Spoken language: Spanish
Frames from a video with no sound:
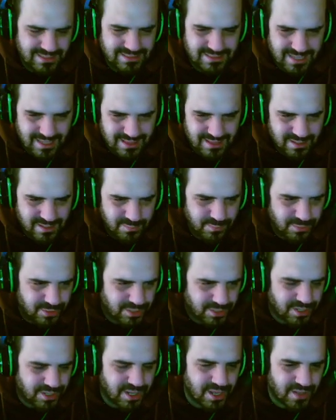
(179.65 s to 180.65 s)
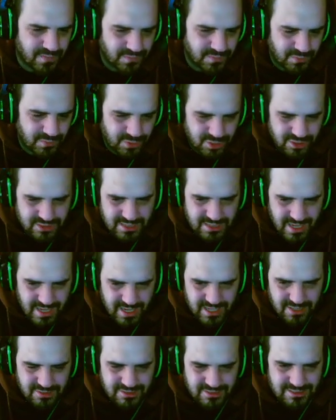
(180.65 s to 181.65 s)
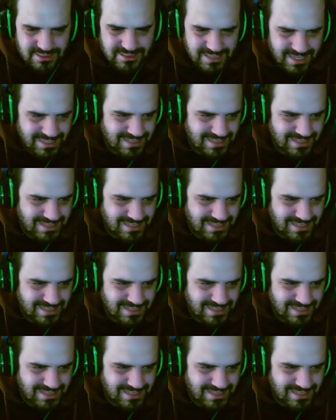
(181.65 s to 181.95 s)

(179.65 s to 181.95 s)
se hace por duros años de